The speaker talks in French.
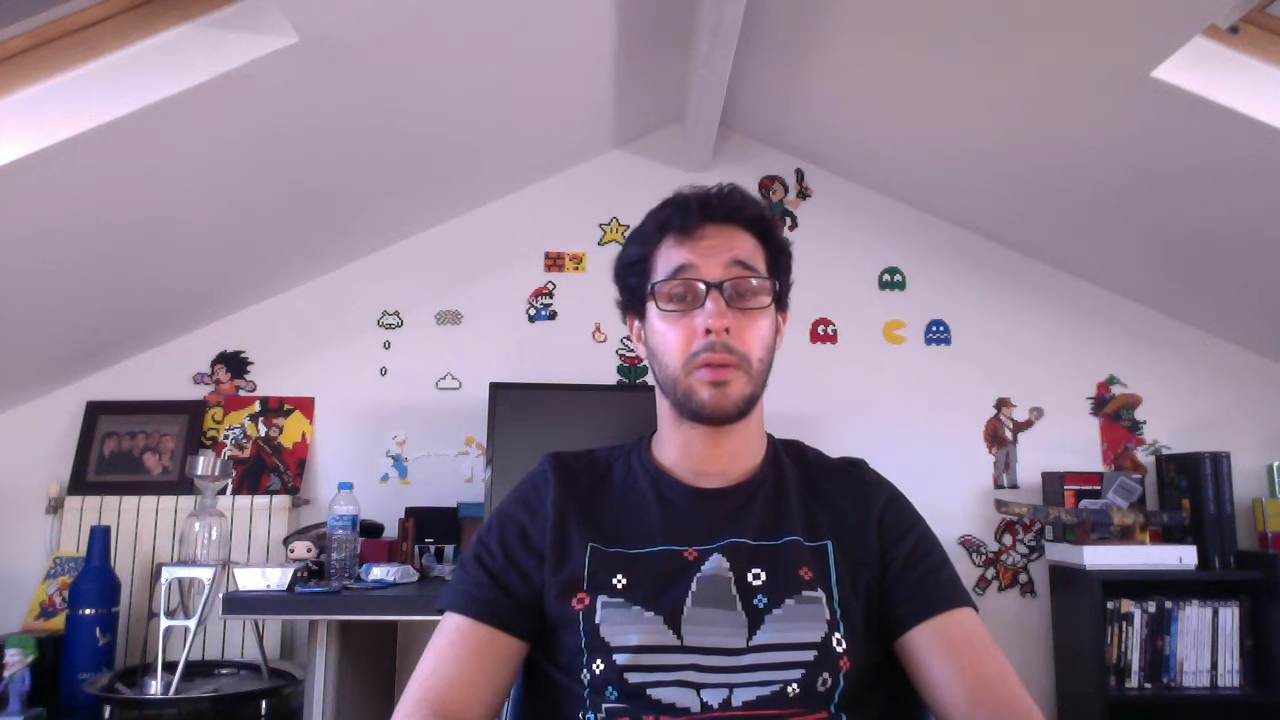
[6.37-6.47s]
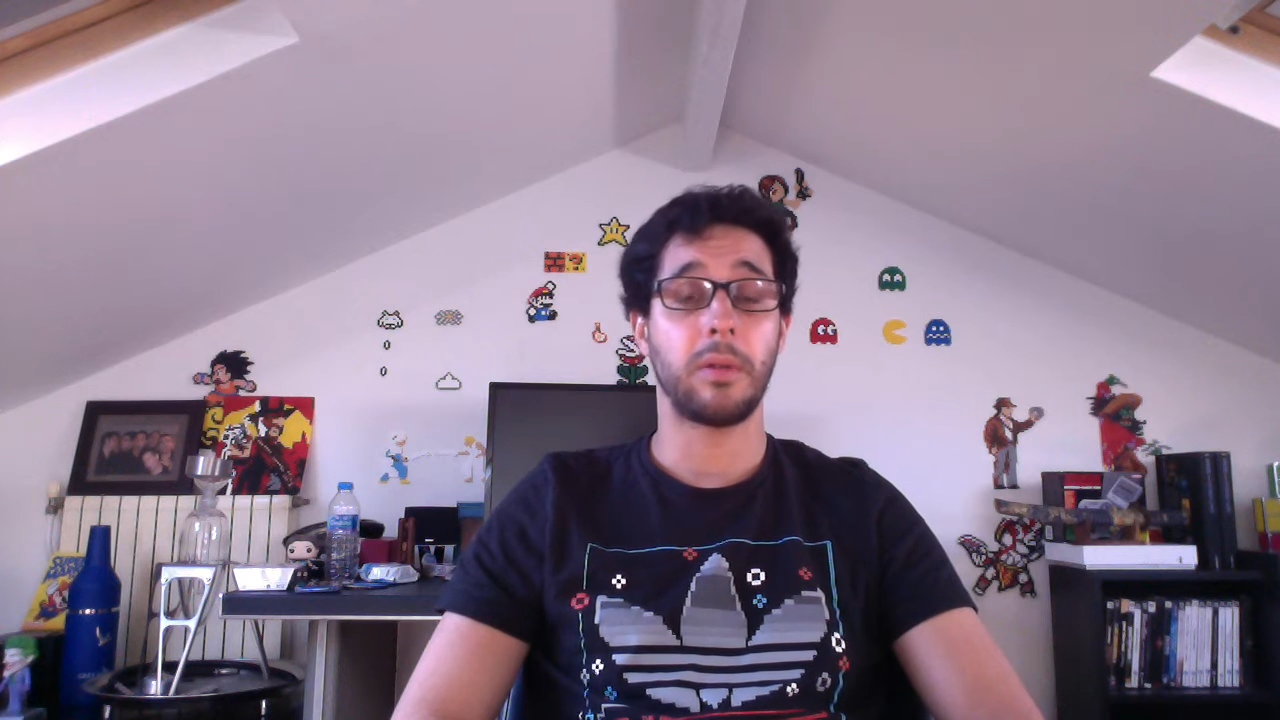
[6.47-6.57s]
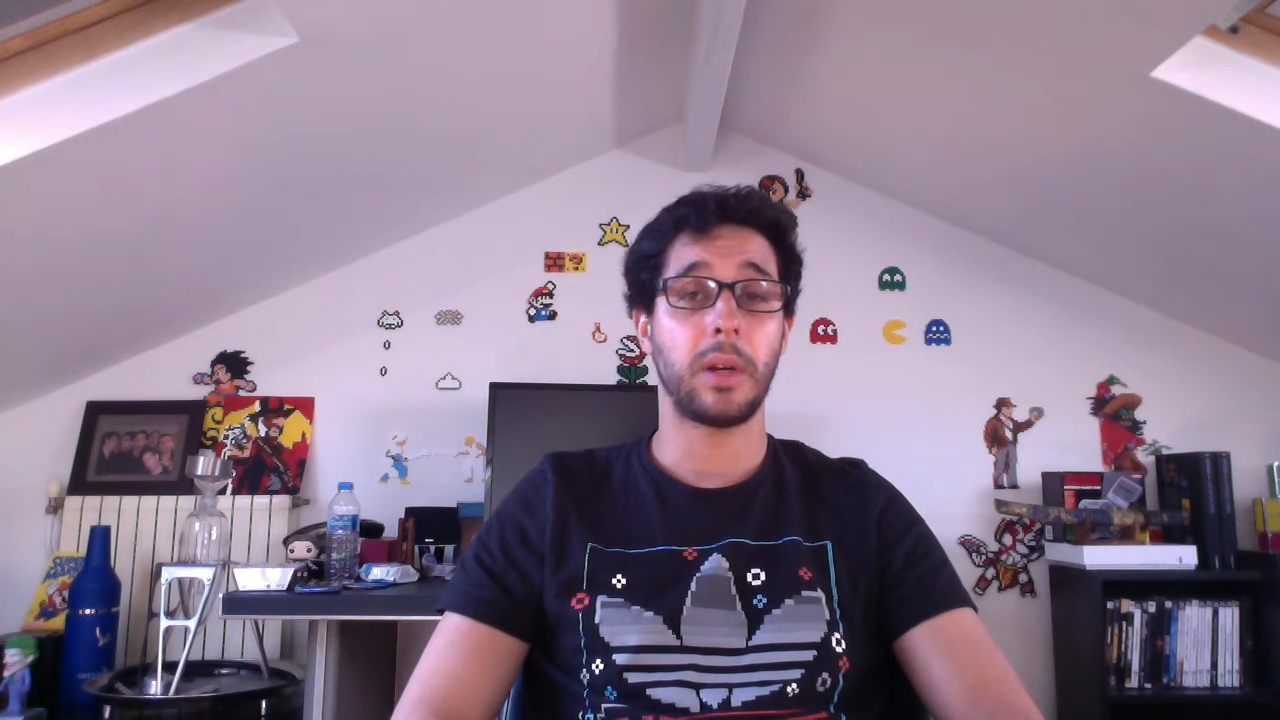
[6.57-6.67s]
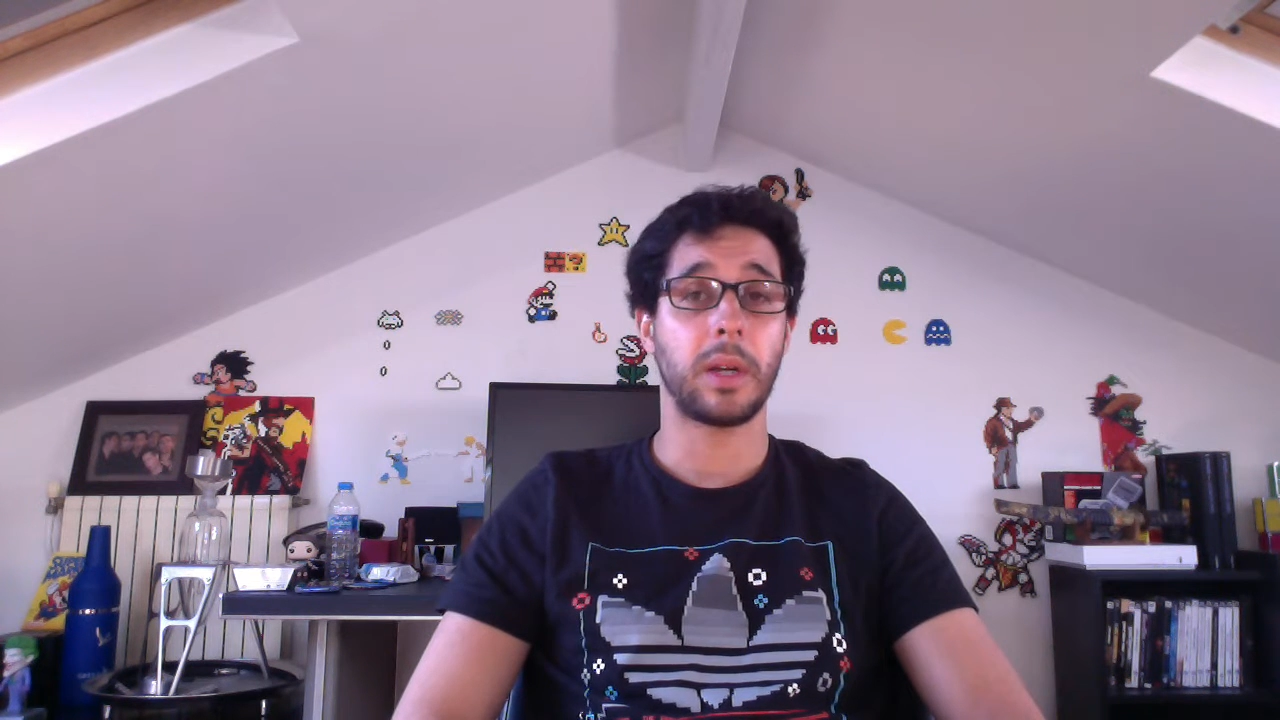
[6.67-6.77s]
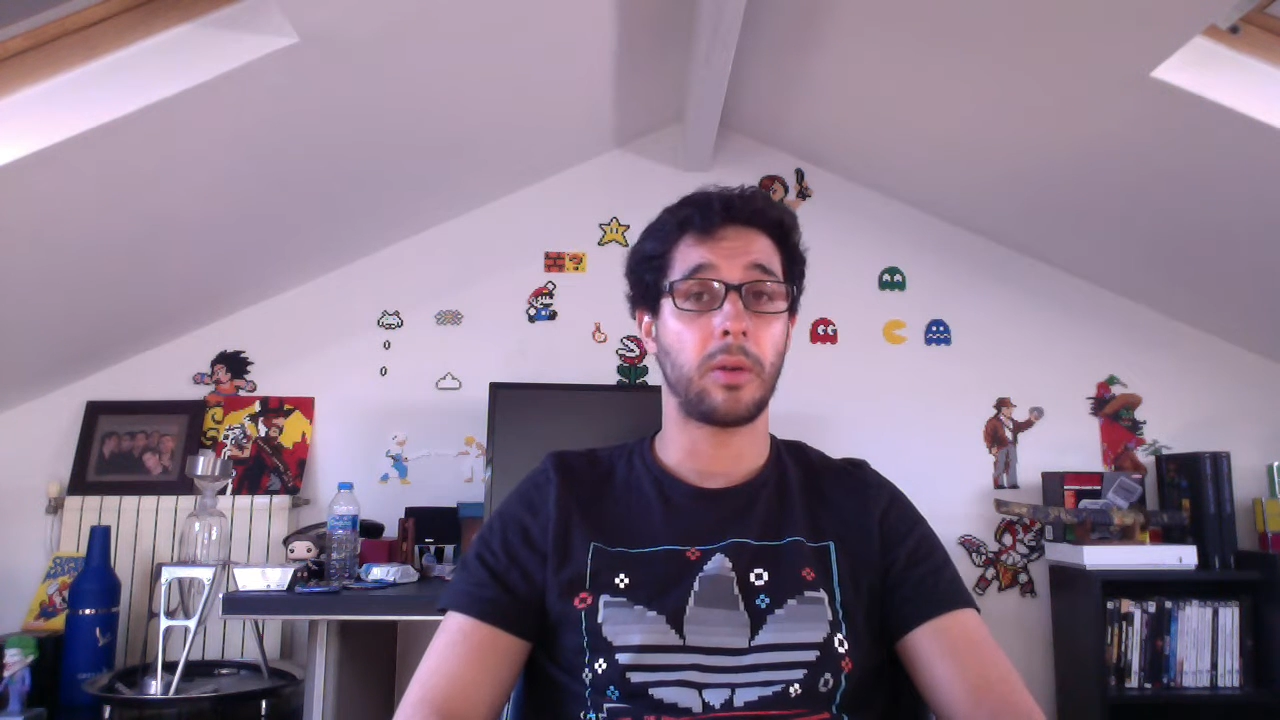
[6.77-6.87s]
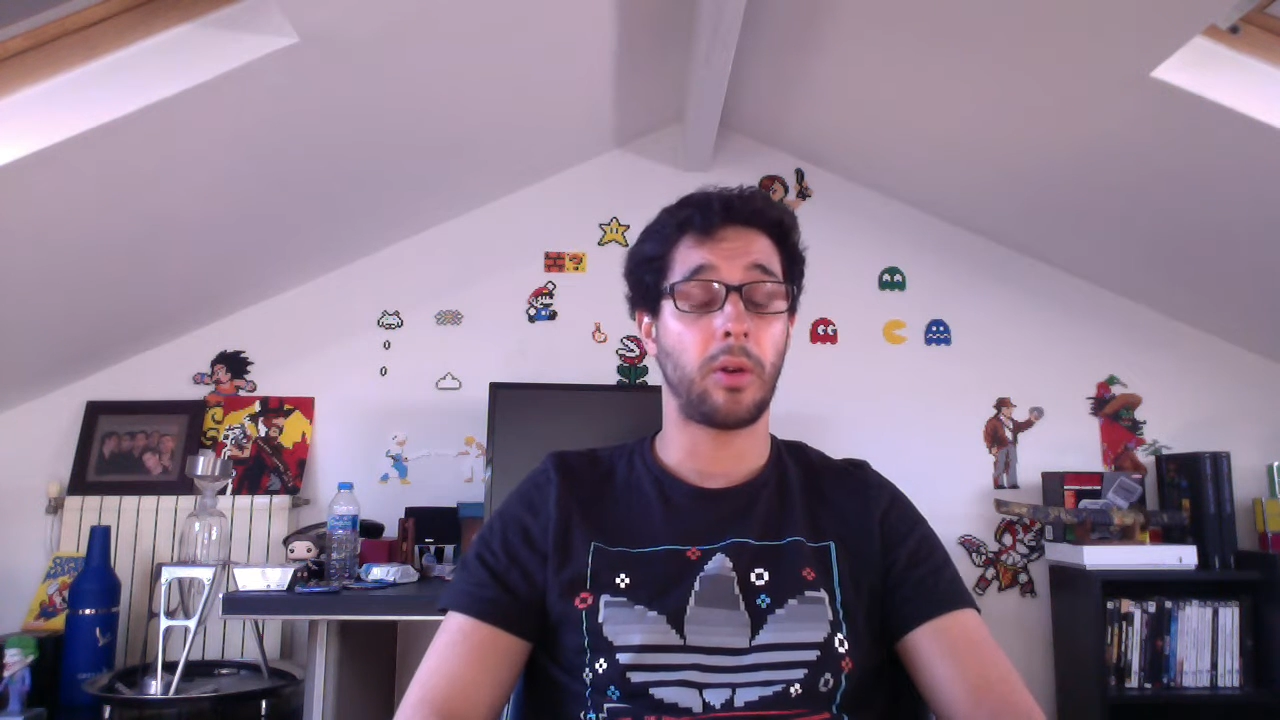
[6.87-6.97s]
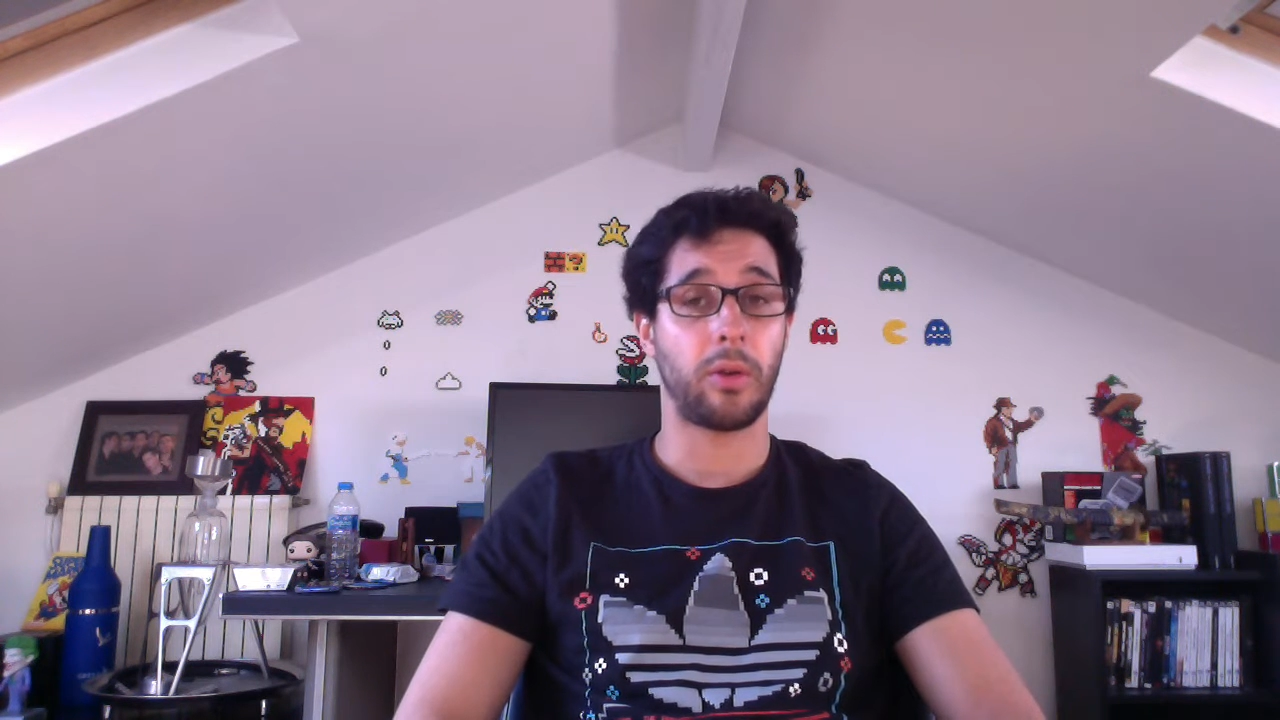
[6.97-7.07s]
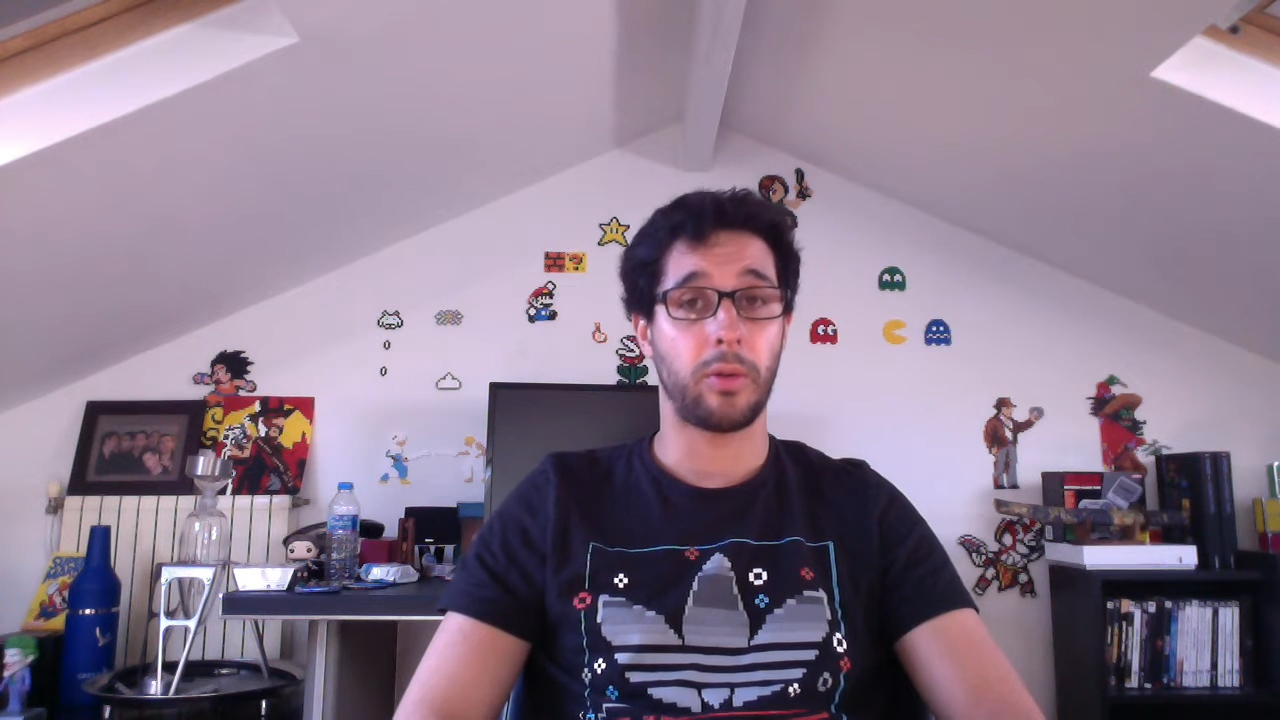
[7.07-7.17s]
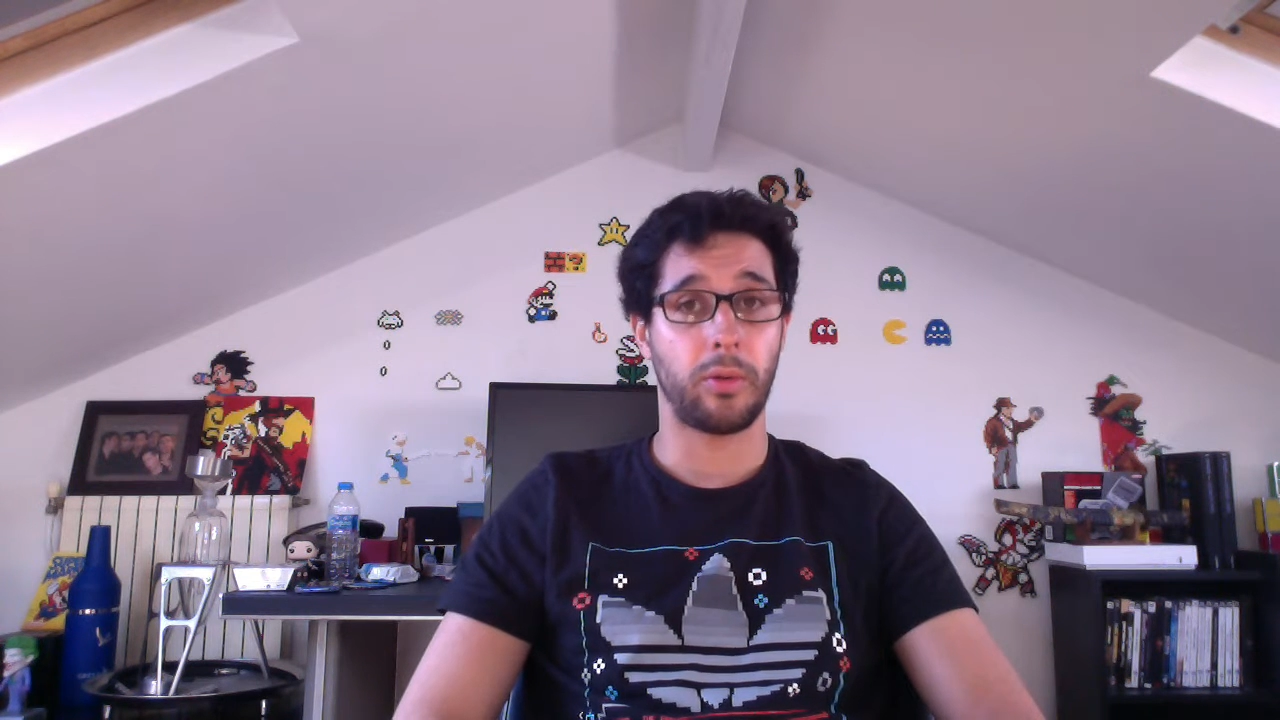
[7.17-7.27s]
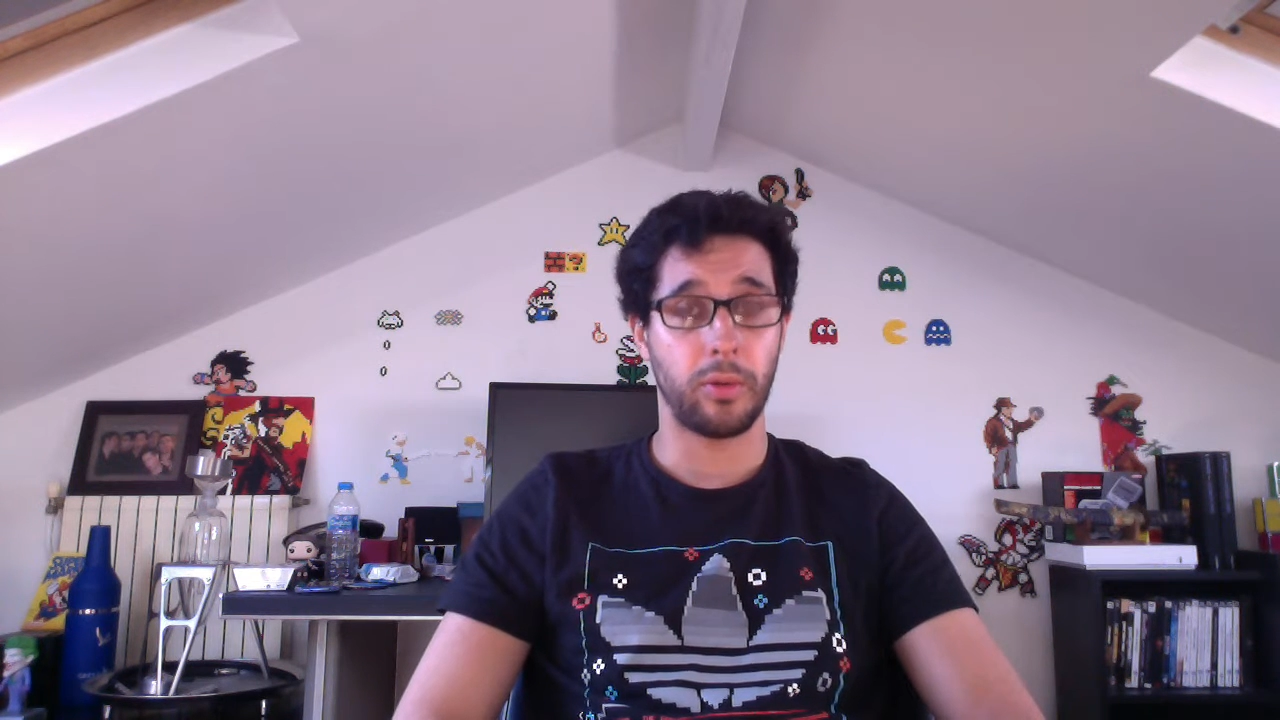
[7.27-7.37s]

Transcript: de l'école